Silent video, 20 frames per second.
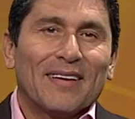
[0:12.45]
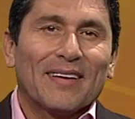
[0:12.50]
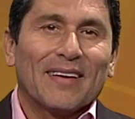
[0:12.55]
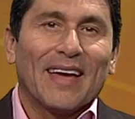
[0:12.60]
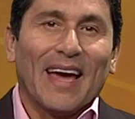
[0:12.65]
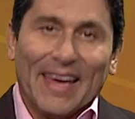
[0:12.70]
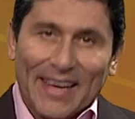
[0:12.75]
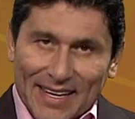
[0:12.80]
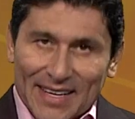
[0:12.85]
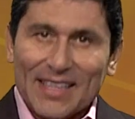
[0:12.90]

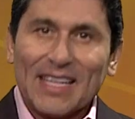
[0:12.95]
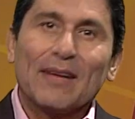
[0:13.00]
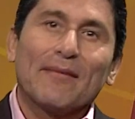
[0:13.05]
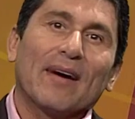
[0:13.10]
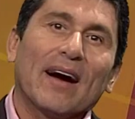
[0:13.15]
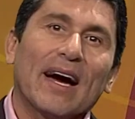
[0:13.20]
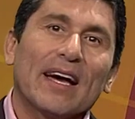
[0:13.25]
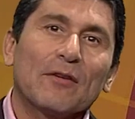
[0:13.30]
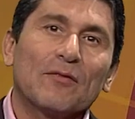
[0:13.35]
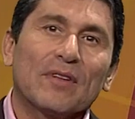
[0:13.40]
que hay que
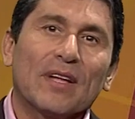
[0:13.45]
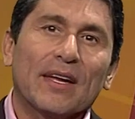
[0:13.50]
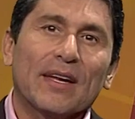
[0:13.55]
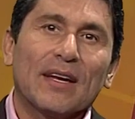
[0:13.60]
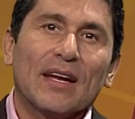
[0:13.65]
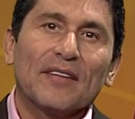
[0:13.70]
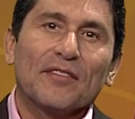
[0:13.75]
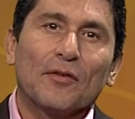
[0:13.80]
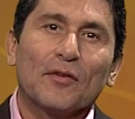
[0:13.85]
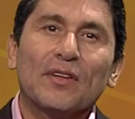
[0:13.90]
trabajar en una
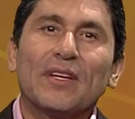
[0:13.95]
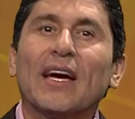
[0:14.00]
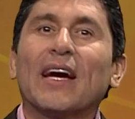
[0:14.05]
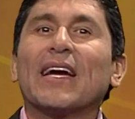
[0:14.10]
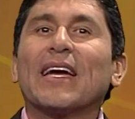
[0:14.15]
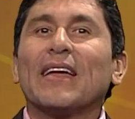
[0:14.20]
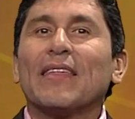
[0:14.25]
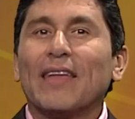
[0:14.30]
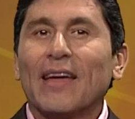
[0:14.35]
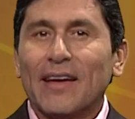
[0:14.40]
relación,
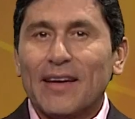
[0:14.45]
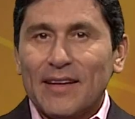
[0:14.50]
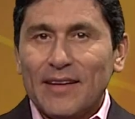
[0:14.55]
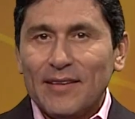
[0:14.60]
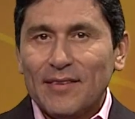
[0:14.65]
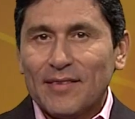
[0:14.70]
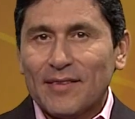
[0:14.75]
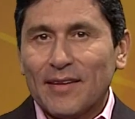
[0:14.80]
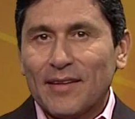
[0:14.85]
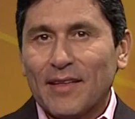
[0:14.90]
ya que de
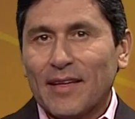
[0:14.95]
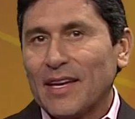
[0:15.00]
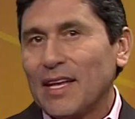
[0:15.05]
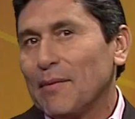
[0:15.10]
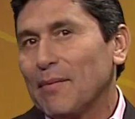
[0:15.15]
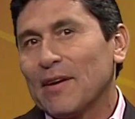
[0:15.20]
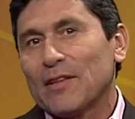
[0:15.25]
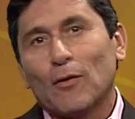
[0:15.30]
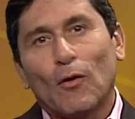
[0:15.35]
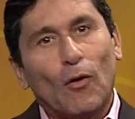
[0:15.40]
ahí se
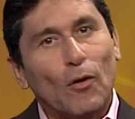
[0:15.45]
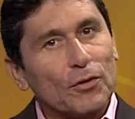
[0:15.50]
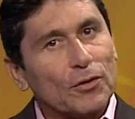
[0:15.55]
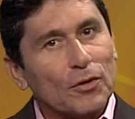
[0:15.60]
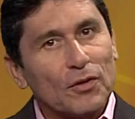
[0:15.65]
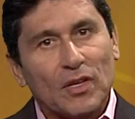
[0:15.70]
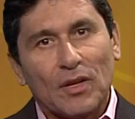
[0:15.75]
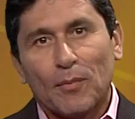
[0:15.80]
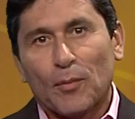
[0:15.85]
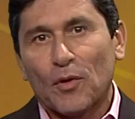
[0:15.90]
derivan
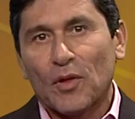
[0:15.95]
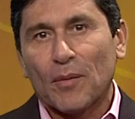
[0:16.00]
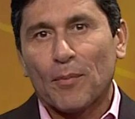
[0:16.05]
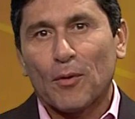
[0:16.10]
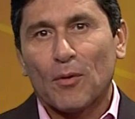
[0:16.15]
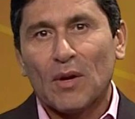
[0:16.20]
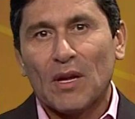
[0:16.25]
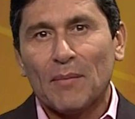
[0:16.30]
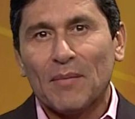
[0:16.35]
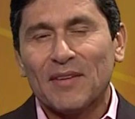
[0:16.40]
otro tipo de
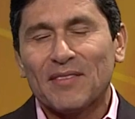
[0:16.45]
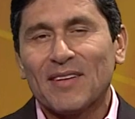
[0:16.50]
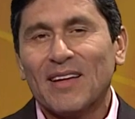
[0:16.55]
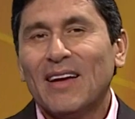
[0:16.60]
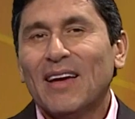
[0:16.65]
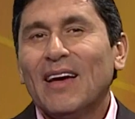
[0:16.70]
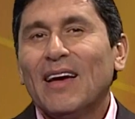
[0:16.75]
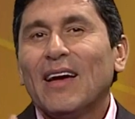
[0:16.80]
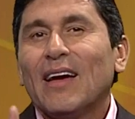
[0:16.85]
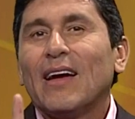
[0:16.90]
problemas.
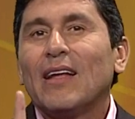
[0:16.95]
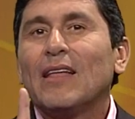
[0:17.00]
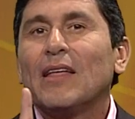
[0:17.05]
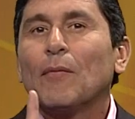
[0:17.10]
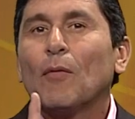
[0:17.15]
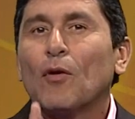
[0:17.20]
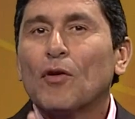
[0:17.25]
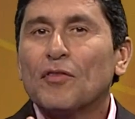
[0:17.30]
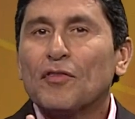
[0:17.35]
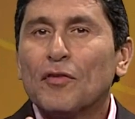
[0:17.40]
El
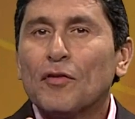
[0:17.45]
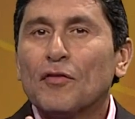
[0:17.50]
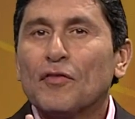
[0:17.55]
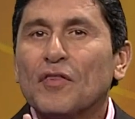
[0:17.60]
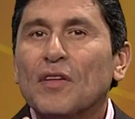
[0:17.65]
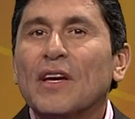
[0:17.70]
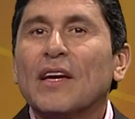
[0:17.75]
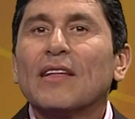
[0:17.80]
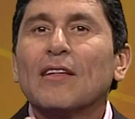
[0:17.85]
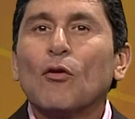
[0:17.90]
divorcio
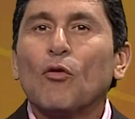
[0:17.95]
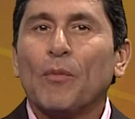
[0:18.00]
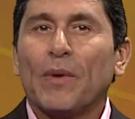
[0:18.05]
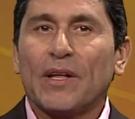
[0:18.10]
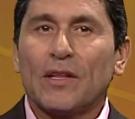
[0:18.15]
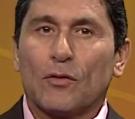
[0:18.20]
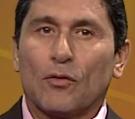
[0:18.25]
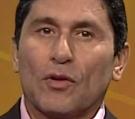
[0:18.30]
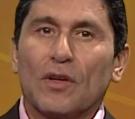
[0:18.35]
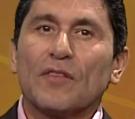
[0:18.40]
sigue en
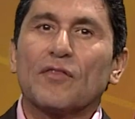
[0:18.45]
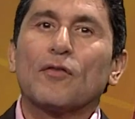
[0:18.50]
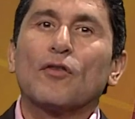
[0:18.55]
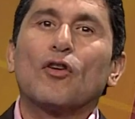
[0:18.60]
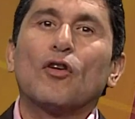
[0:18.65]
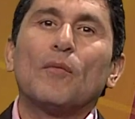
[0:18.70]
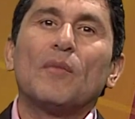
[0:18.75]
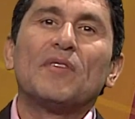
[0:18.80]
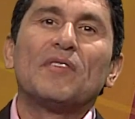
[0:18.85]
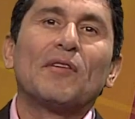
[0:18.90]
aumento y
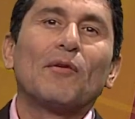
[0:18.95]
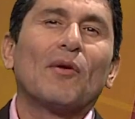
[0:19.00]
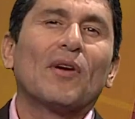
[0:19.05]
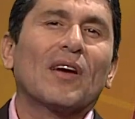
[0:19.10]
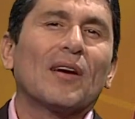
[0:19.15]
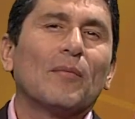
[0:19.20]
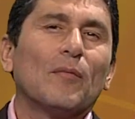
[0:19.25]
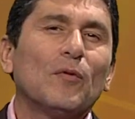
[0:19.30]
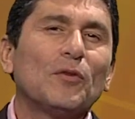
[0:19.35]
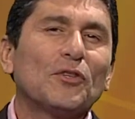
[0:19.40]
estoy convencido de
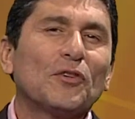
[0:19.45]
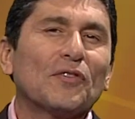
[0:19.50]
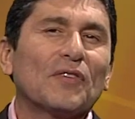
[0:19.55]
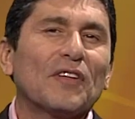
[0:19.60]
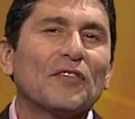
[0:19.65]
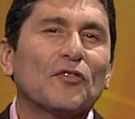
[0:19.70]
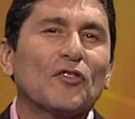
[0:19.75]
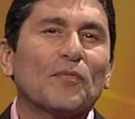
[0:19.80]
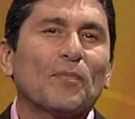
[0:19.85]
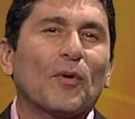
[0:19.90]
que muchos
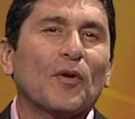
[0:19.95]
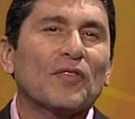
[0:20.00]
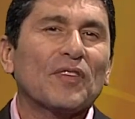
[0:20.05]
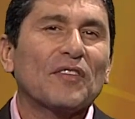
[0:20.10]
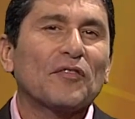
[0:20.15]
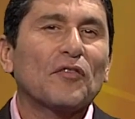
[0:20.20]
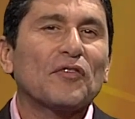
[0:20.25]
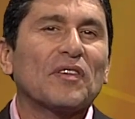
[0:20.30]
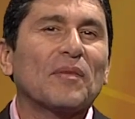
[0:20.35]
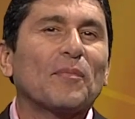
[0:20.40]
de estos
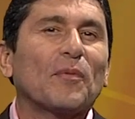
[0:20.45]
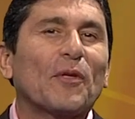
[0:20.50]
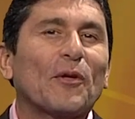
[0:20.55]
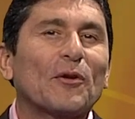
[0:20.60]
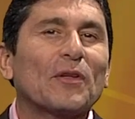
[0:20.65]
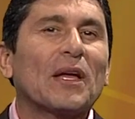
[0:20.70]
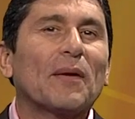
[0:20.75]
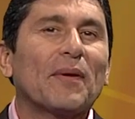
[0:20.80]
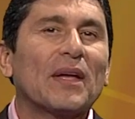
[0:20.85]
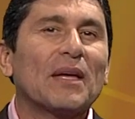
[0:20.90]
procesos se
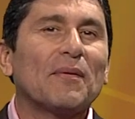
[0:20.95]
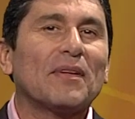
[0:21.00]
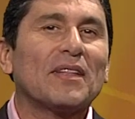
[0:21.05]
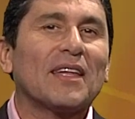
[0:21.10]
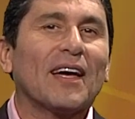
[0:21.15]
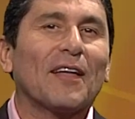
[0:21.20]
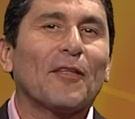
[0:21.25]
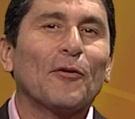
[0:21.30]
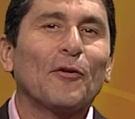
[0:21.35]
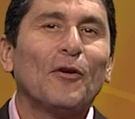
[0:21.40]
pudieron haber
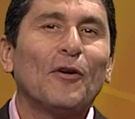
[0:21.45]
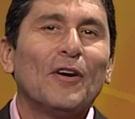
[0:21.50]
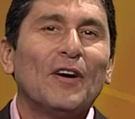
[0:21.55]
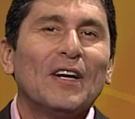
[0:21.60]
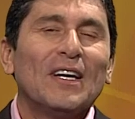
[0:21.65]
evitado